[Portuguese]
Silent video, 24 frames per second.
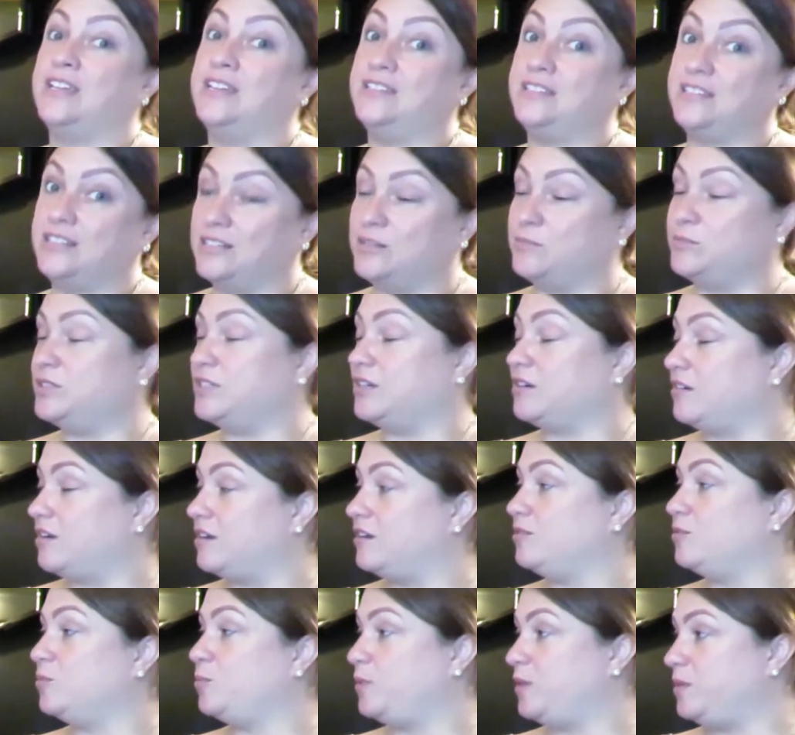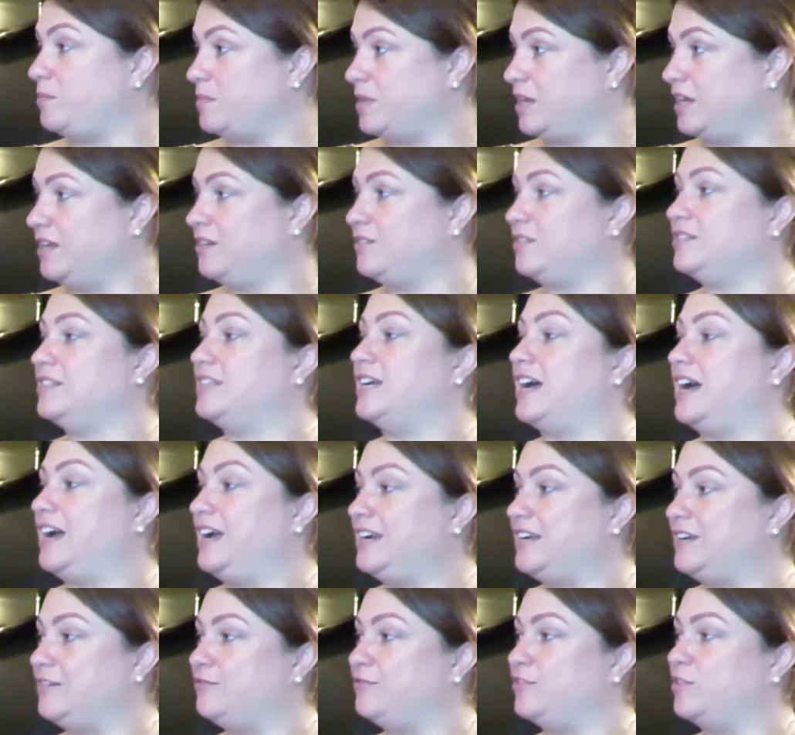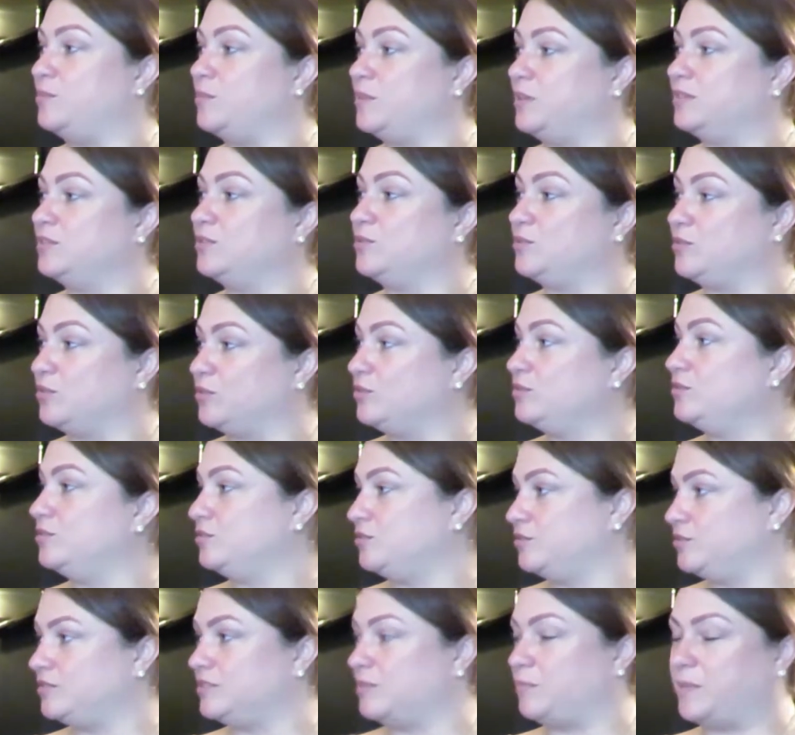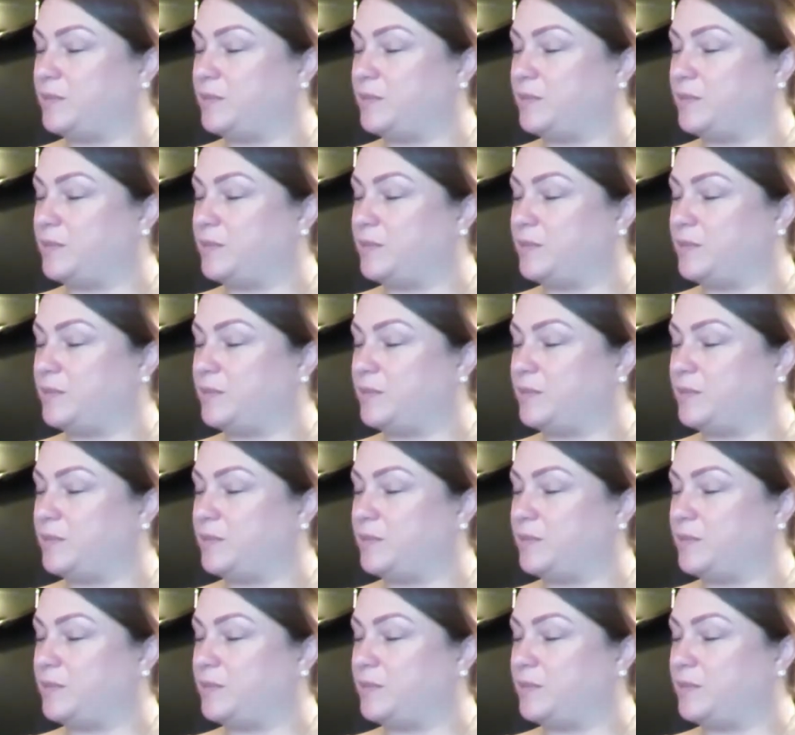Estamos agora no primeiro andar, reformando todos os